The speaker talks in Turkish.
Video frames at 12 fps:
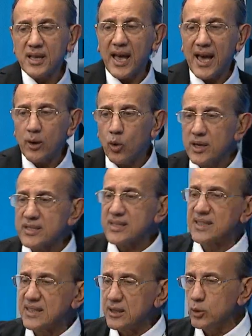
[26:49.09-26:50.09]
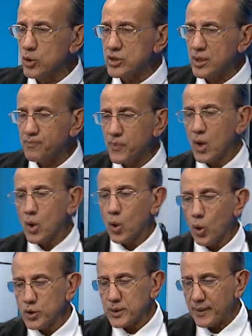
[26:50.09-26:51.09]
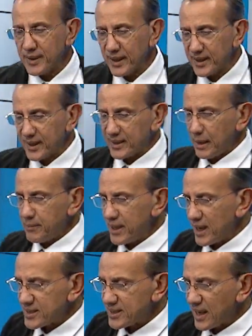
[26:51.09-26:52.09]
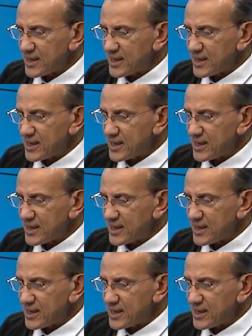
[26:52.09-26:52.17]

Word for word: Eğer orası kırılıyorsa o zaman hakikaten biraz daha